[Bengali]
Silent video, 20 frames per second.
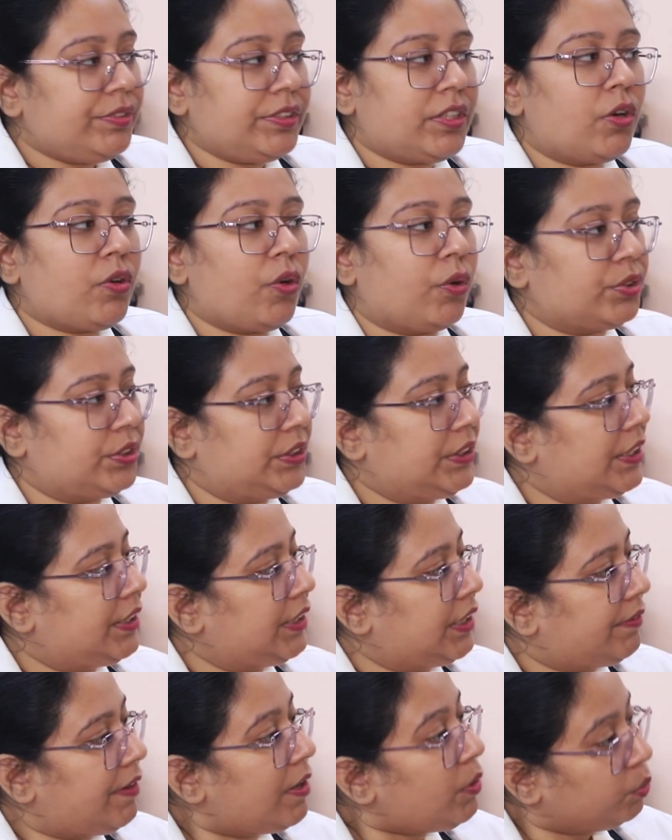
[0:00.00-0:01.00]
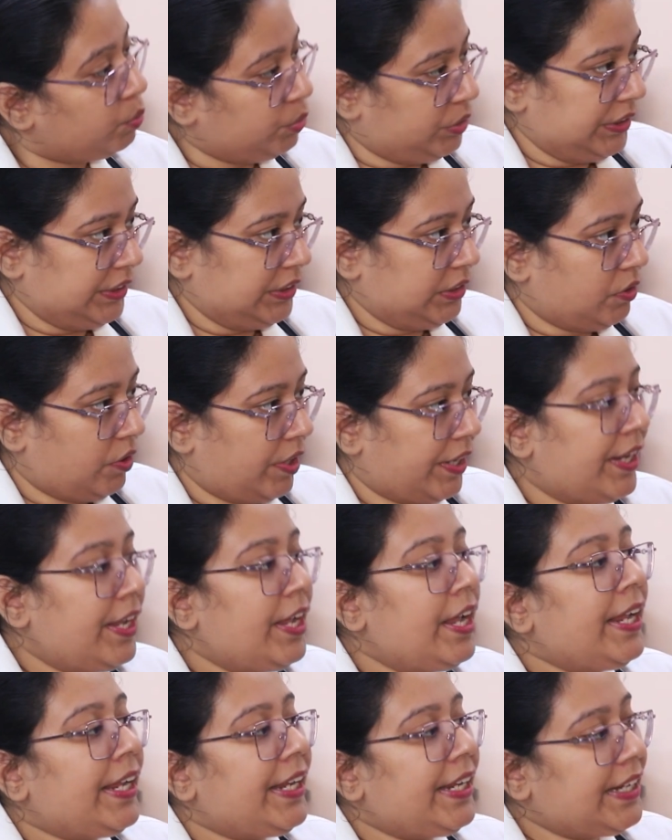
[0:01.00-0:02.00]
উইদাউট অক্সিজেন দেওয়া উচিত নয়
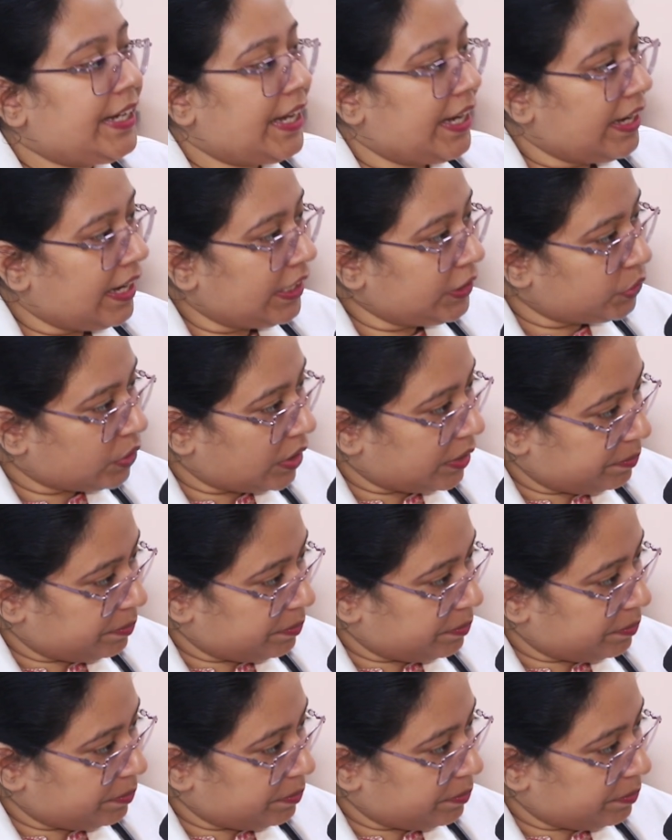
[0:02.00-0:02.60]
ইনহেলার